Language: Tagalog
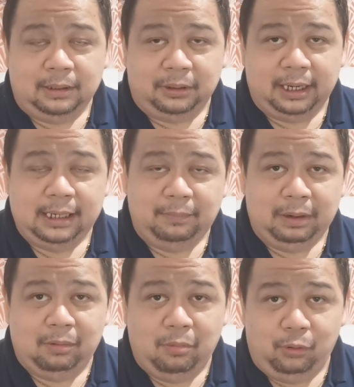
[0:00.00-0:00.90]
okay, na
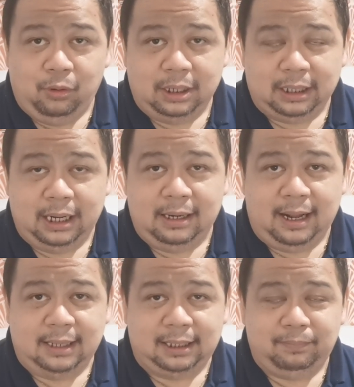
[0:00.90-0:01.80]
pinamumunuan ngayon
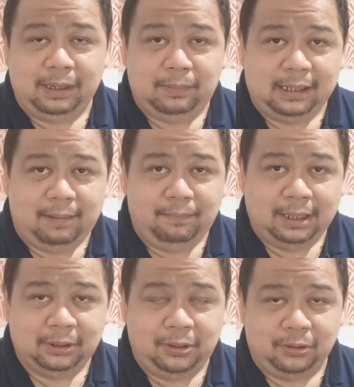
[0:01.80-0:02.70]
ng ating Philippine
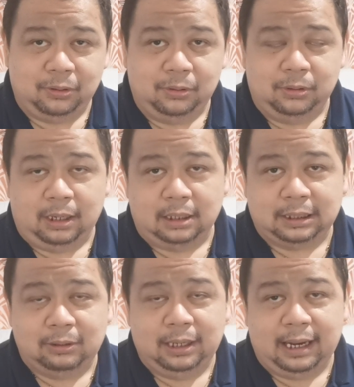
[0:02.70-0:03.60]
Ambassador to uh,
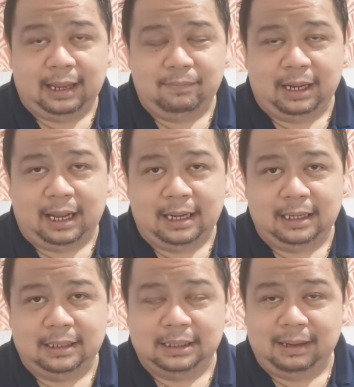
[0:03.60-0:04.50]
Saudi
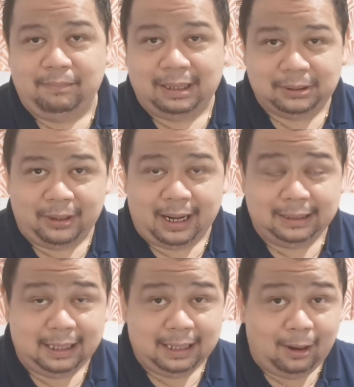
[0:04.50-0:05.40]
Arabia na si Ambassador
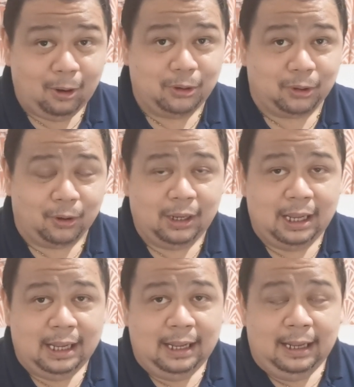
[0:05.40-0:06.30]
Adnan Alonto,
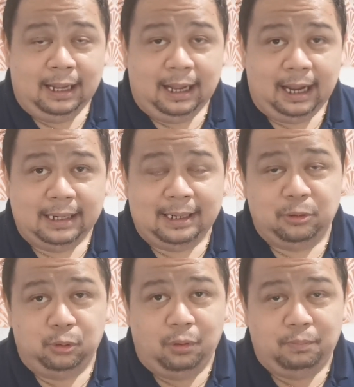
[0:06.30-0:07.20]
ay
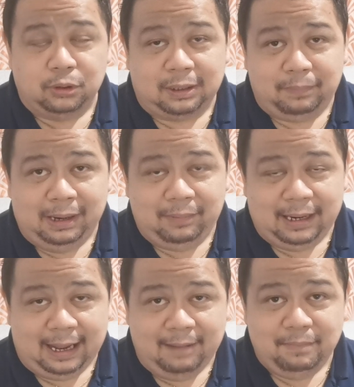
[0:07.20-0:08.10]
nadudoon po sa
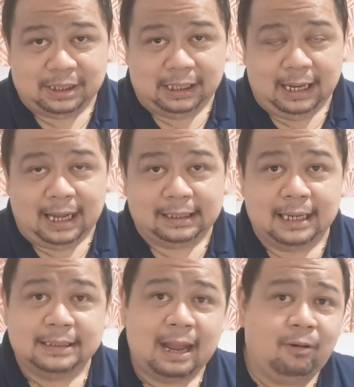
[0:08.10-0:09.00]
Philippine Embassy at
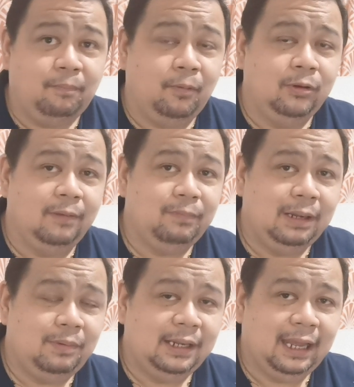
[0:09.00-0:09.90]
ang sakop po ng
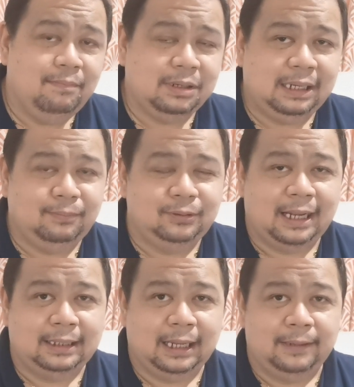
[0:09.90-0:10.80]
Philippine Embassy po
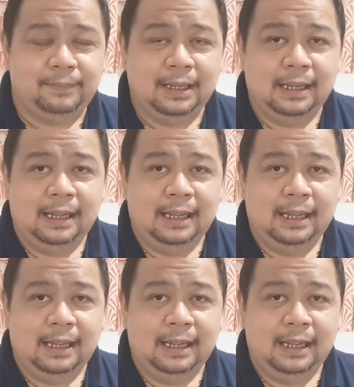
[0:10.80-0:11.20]
natin